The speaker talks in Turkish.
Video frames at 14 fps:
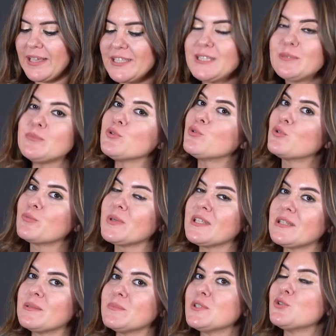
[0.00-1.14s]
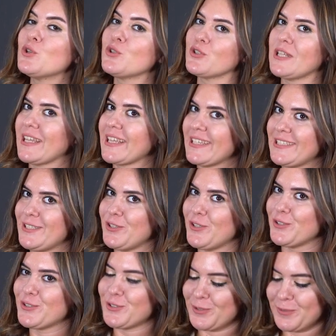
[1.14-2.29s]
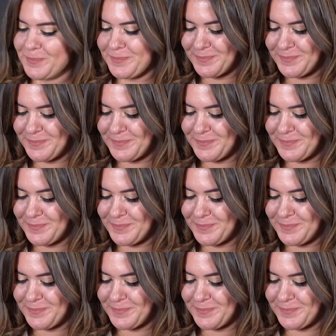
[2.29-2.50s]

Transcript: şimdi hurmalarımızı rondodan geçiriyoruz.